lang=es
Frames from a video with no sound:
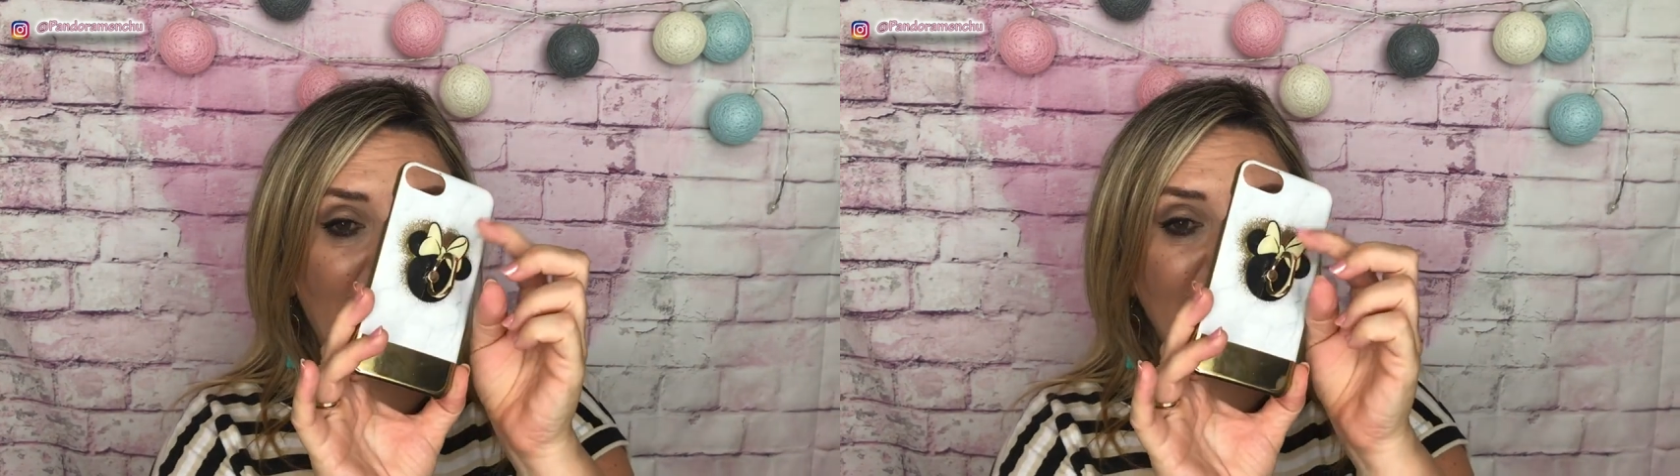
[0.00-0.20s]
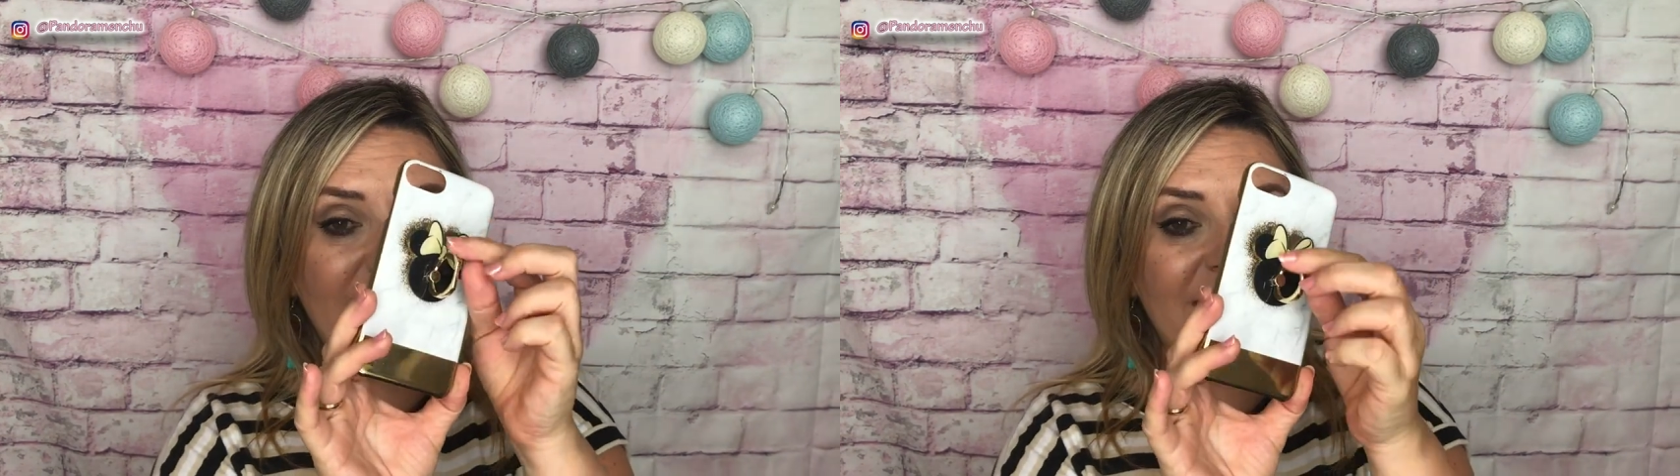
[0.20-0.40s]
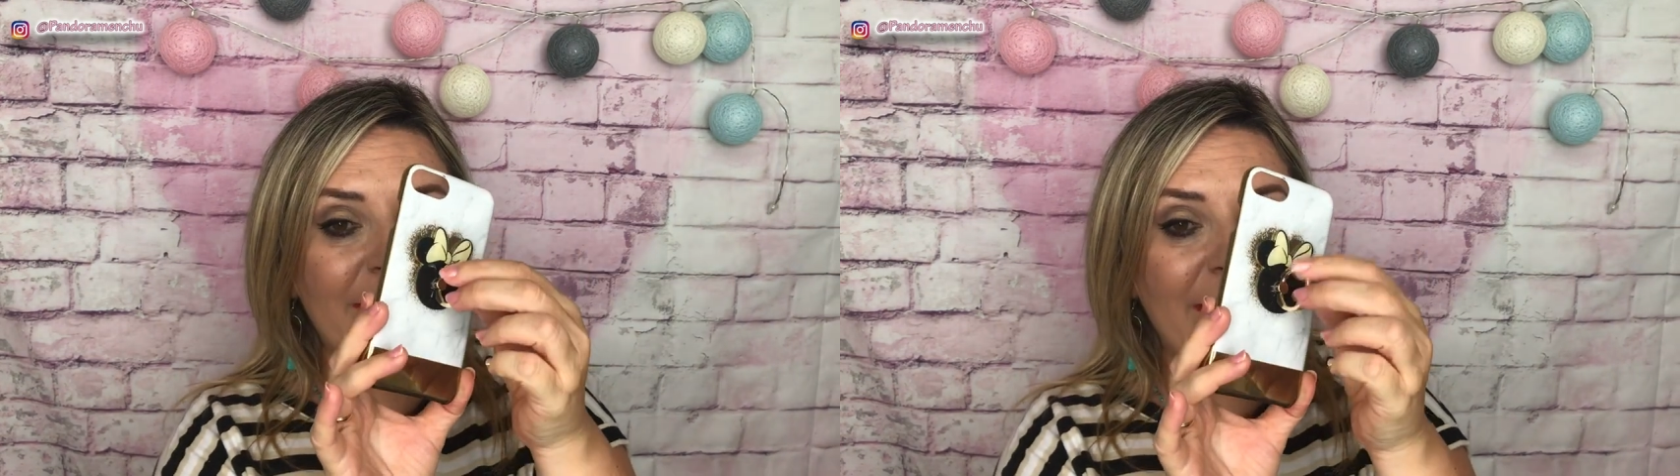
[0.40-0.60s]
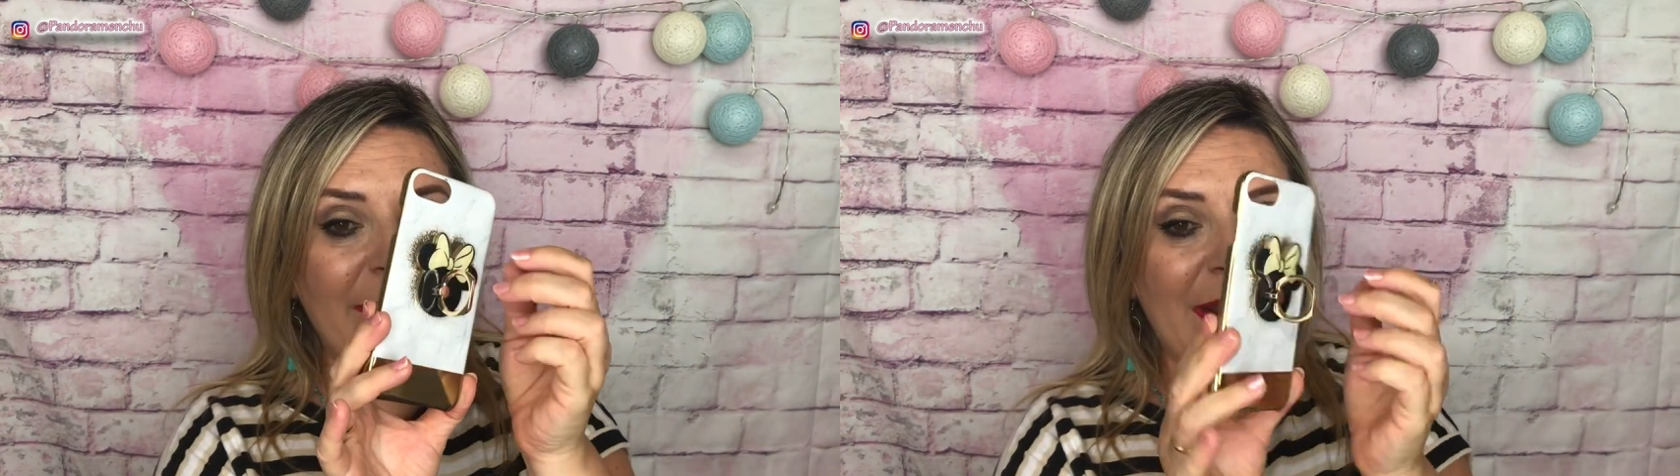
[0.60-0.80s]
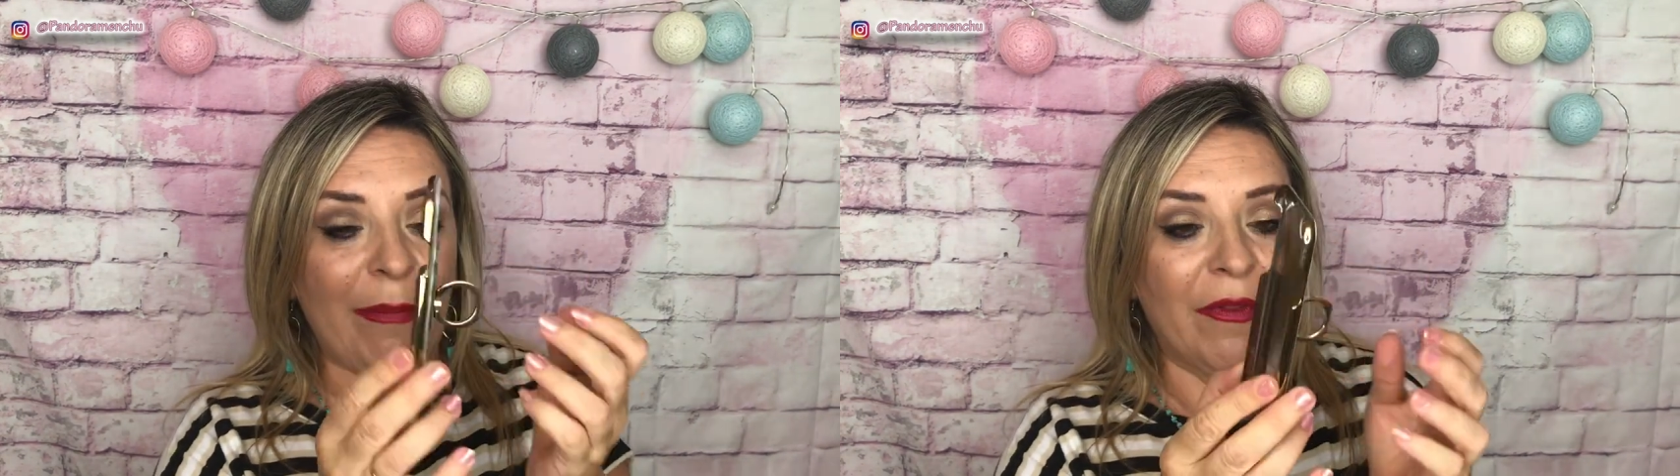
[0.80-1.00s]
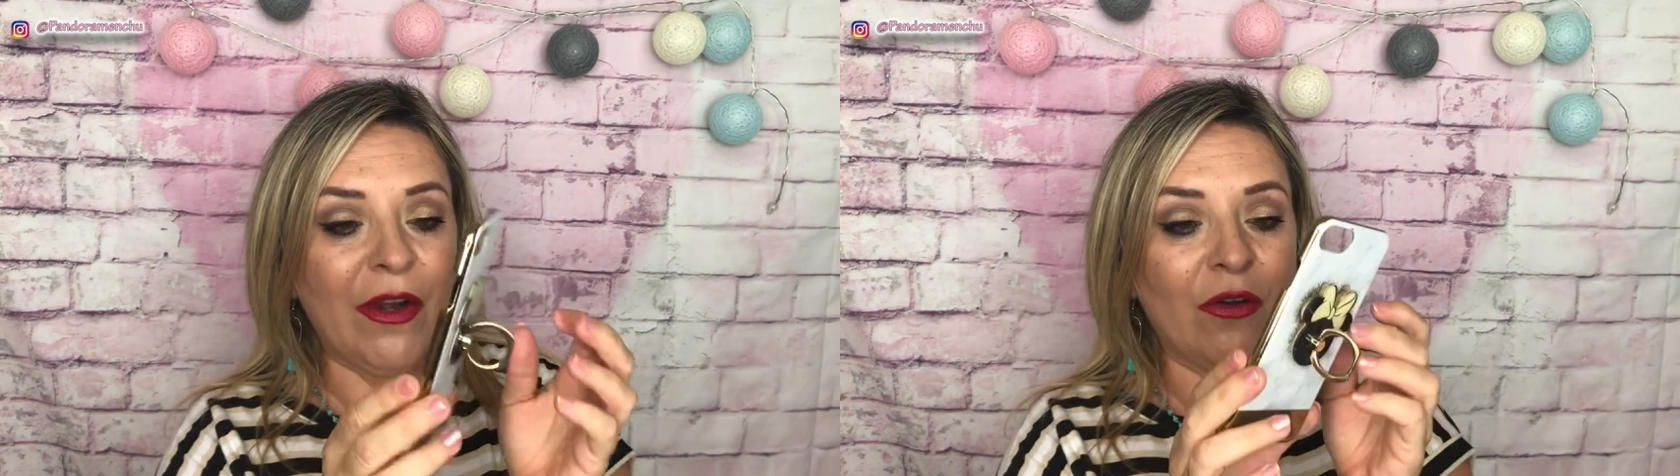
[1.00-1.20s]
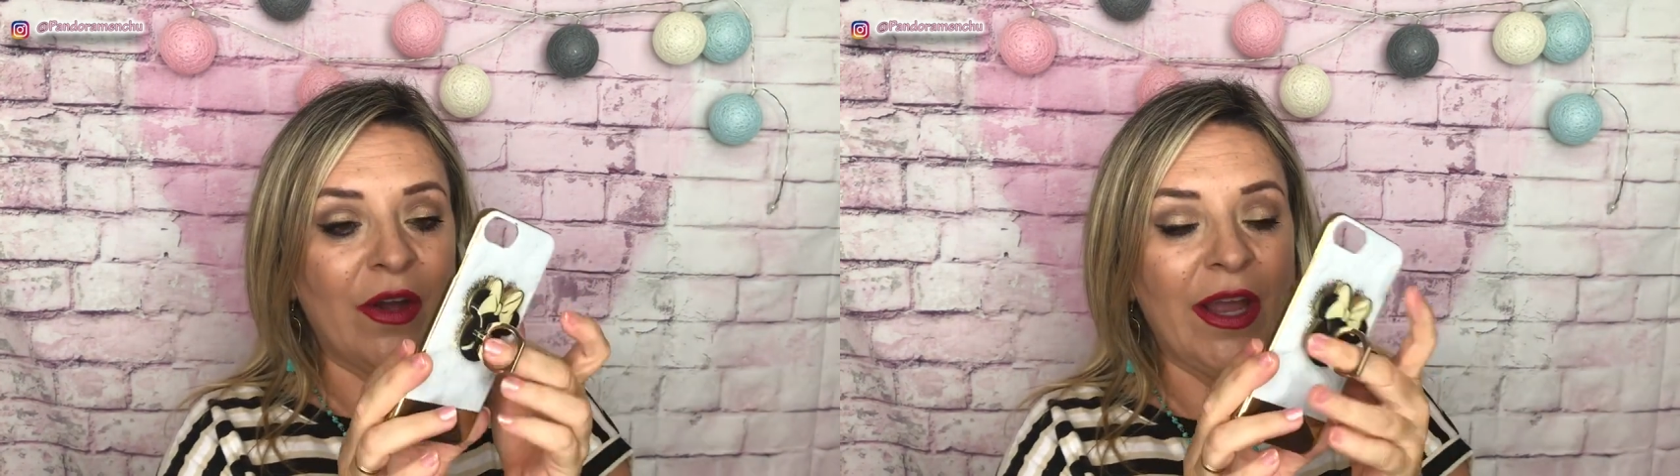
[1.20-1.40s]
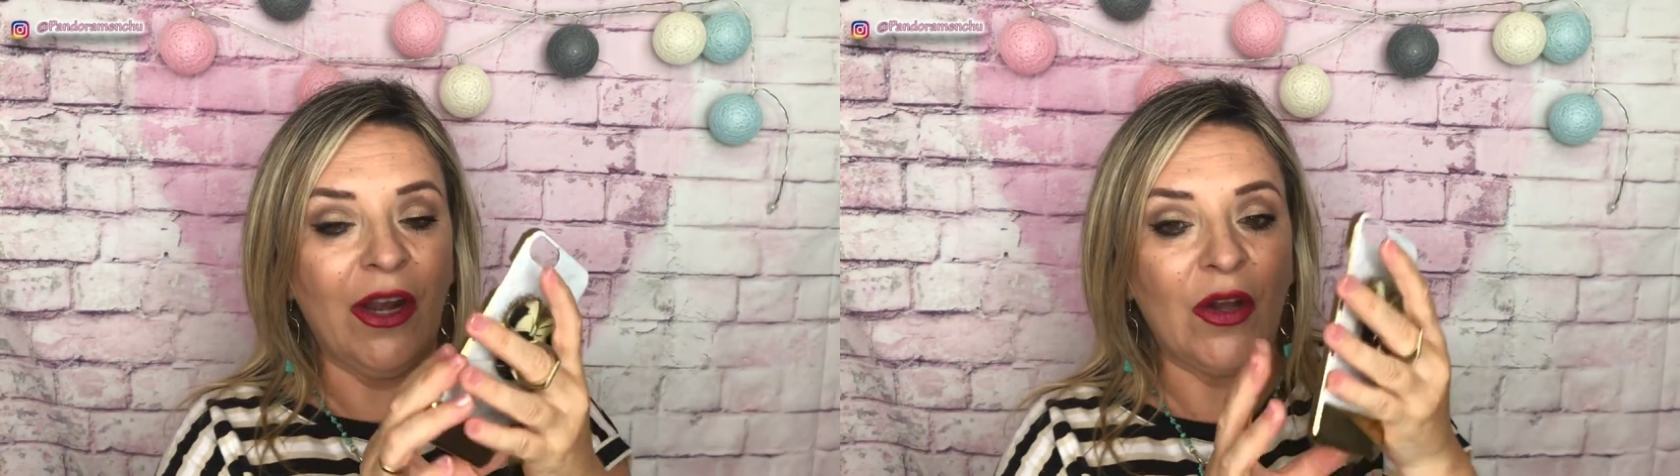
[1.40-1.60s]
este chisme para poder
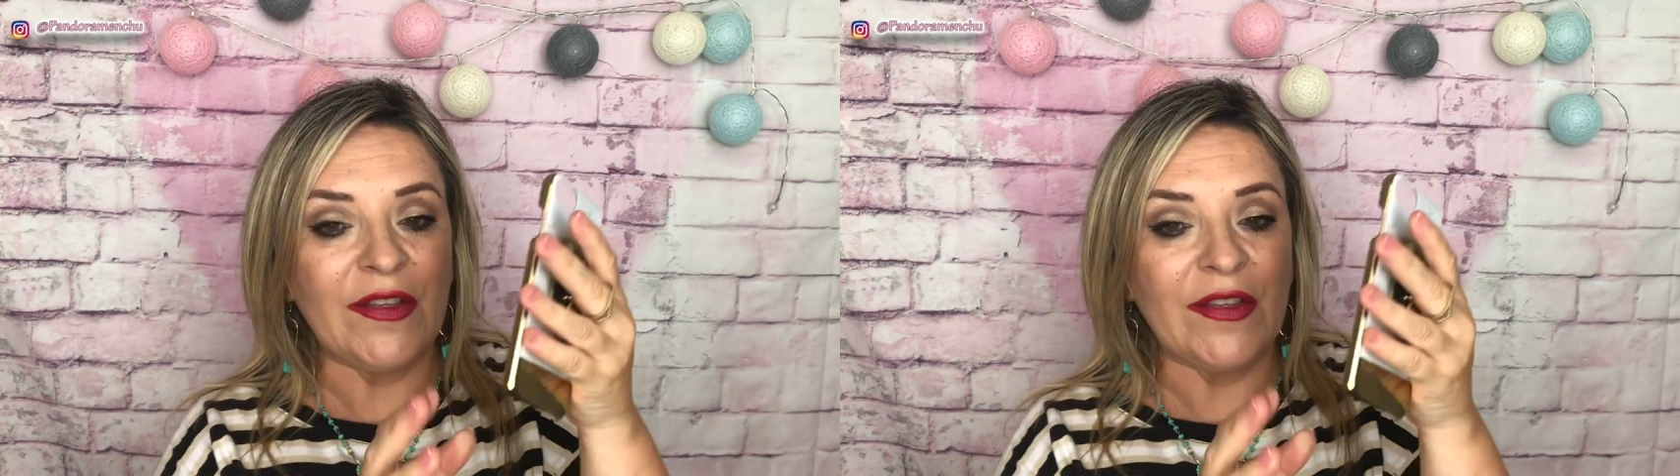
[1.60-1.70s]
cogerlo